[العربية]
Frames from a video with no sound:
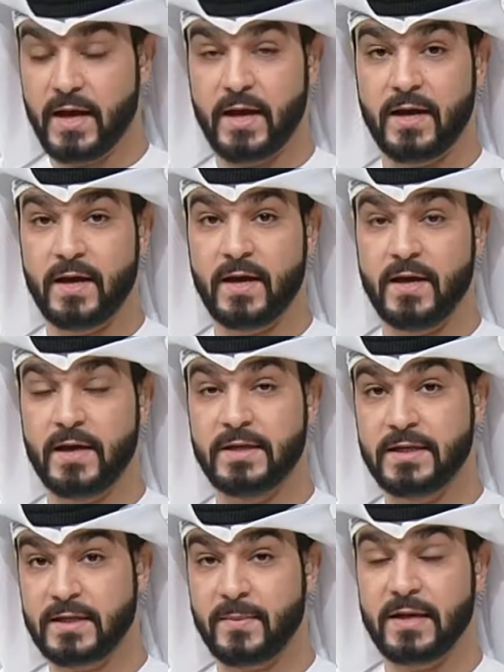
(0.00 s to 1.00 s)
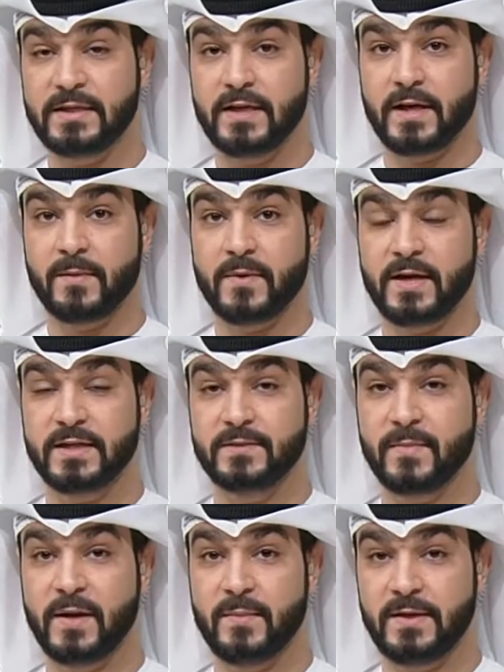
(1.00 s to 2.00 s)
آه، نتبادل
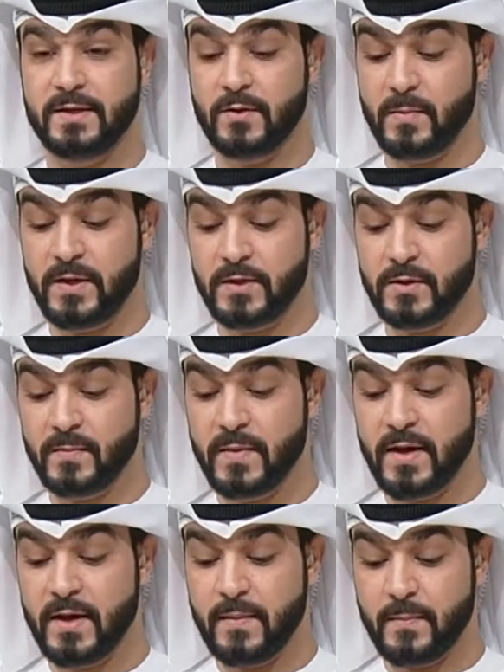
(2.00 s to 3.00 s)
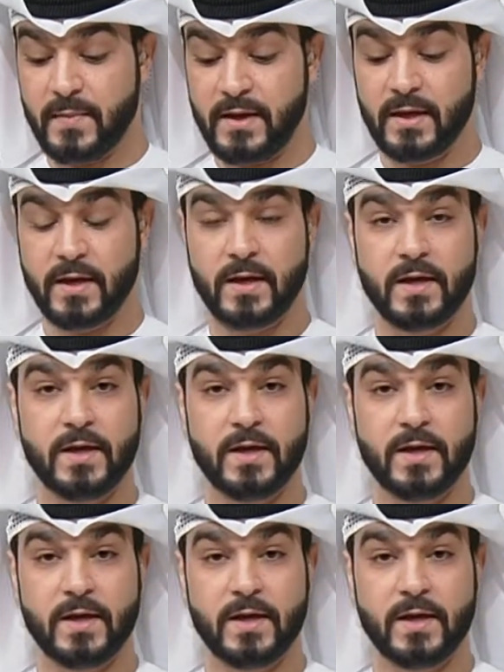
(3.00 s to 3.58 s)
الخبرات ما بيننا وبينهم بما